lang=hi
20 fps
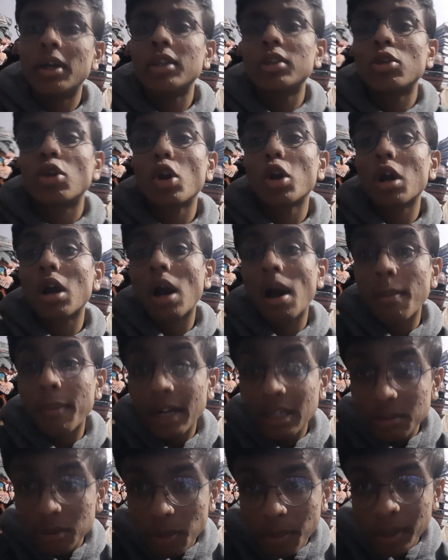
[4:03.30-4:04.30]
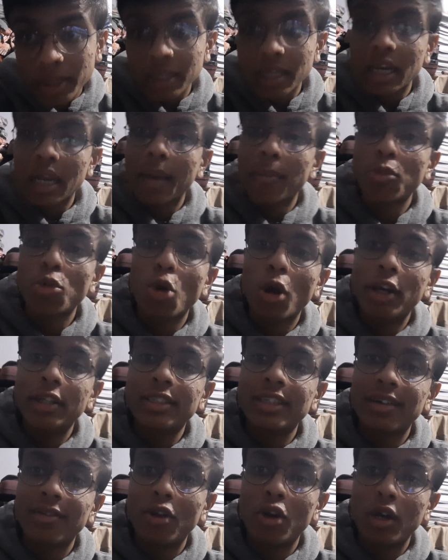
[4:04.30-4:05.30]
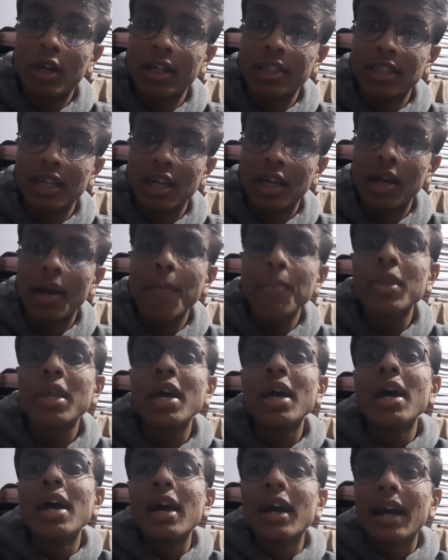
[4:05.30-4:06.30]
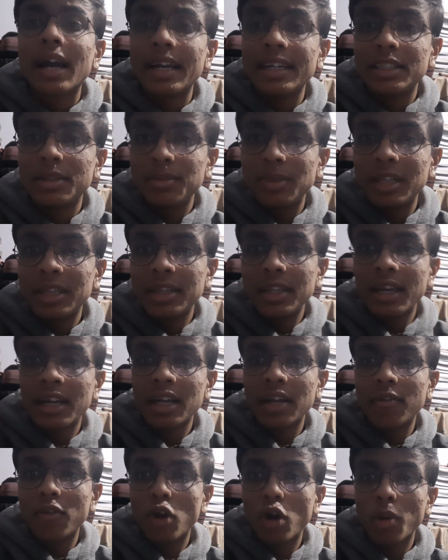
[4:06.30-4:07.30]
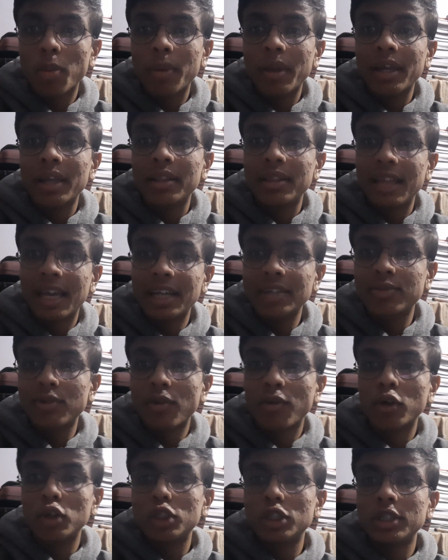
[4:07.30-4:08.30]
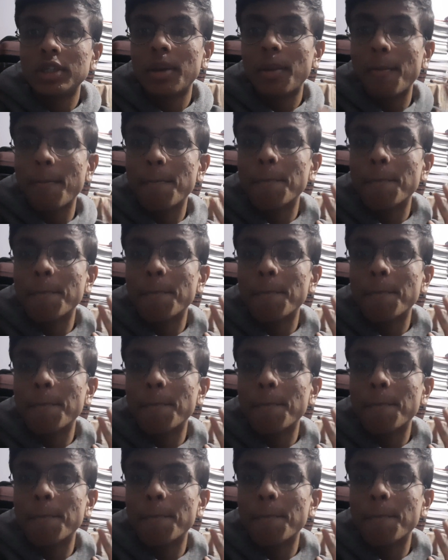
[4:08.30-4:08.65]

कर देना और कमेंट्स में बताना आपको आज का ब्लॉग कैसा लगा कहीं मिलते हैं अगले ब्लॉग में थैंक्स फॉर वॉचिंग